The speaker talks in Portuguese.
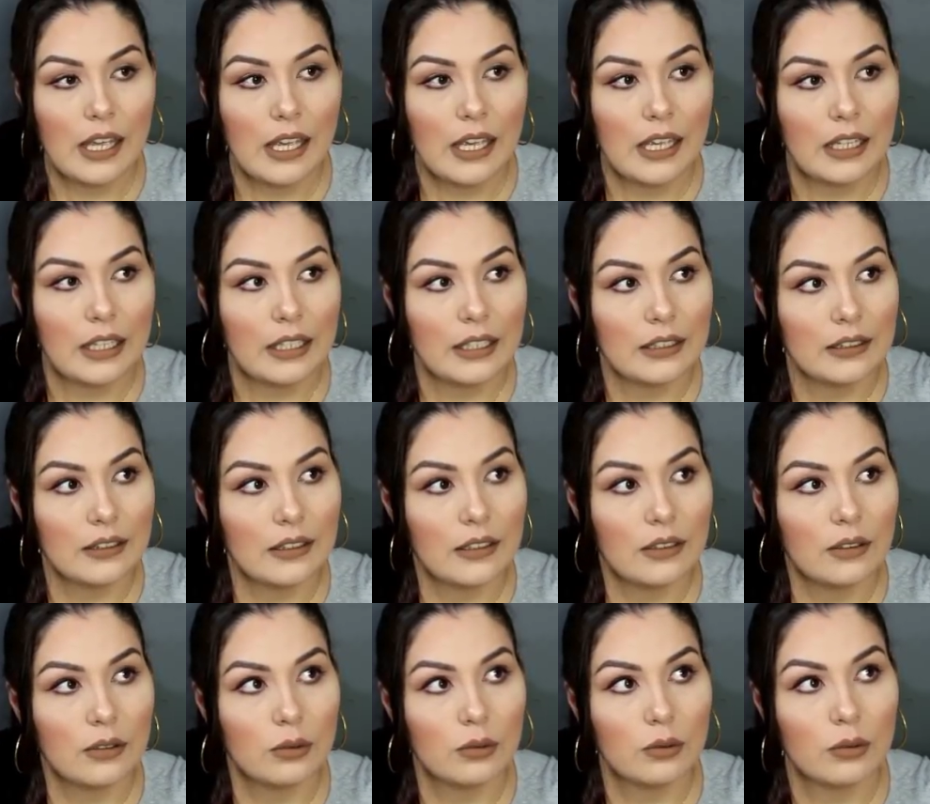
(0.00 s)

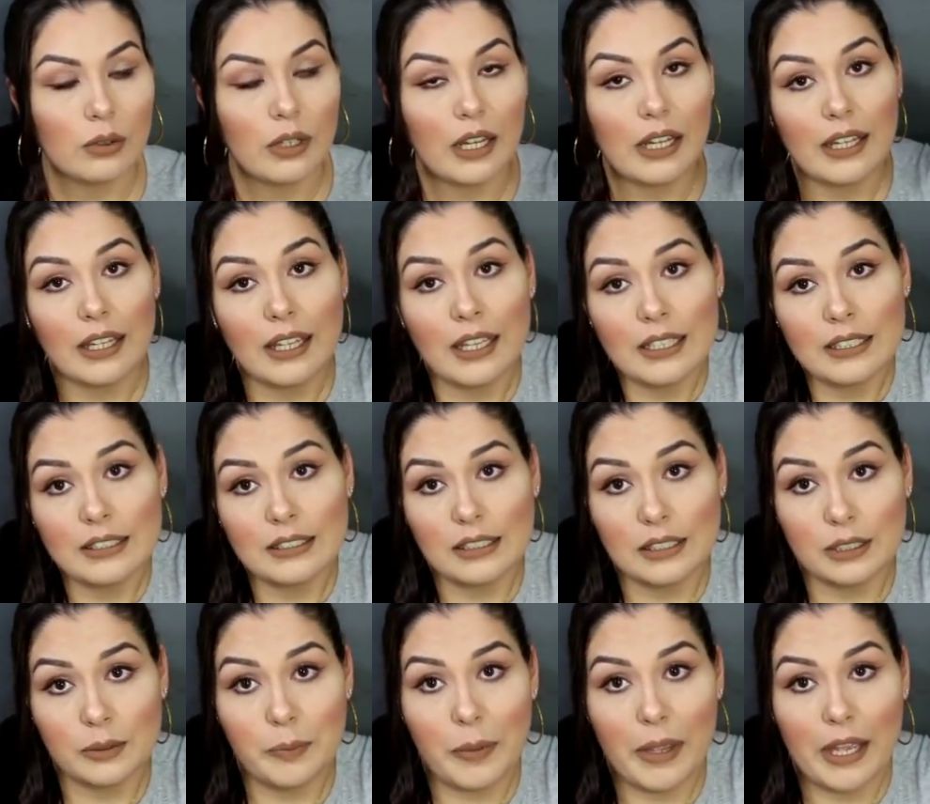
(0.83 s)
Então, eles
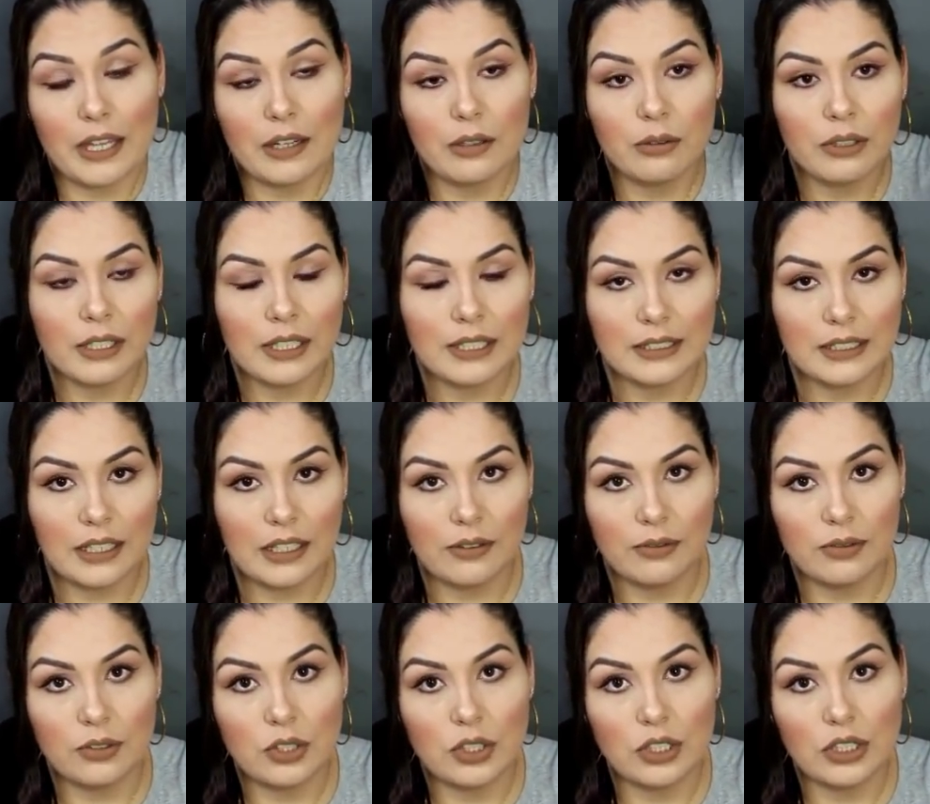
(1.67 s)
esperam que as
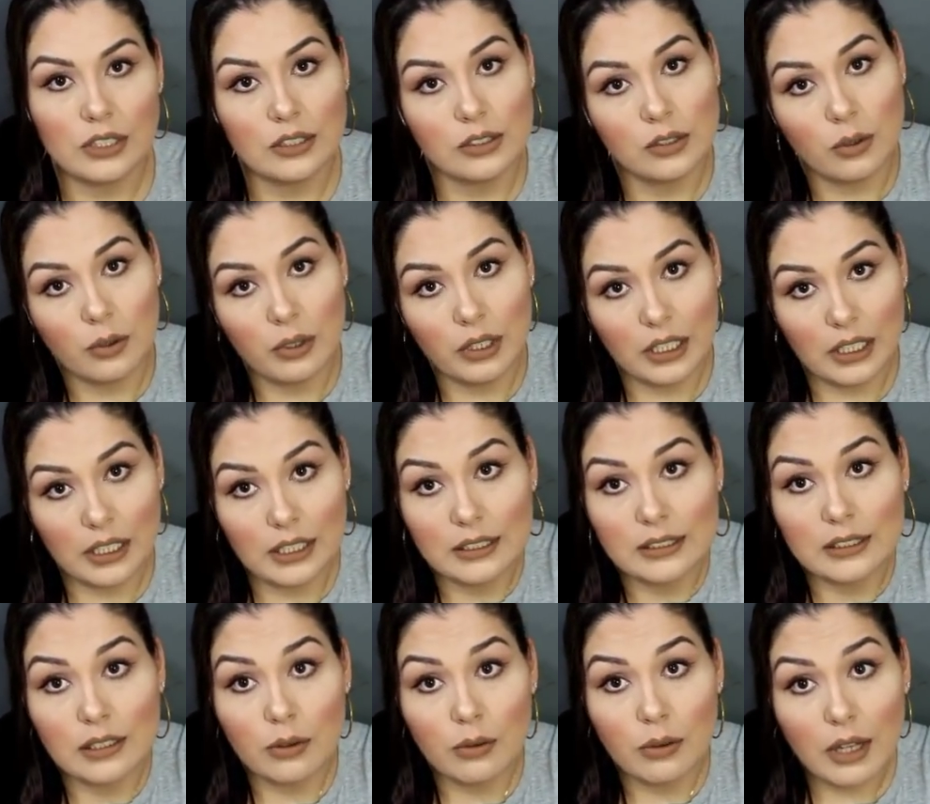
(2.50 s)
gravidinhas
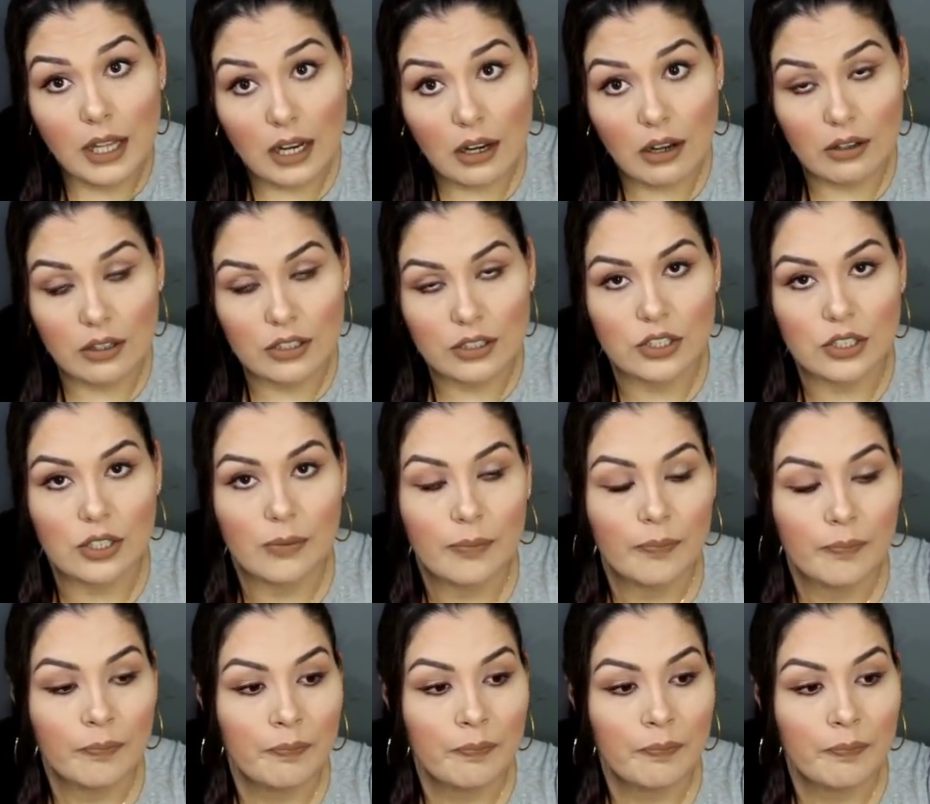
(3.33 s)
conheçam a loja.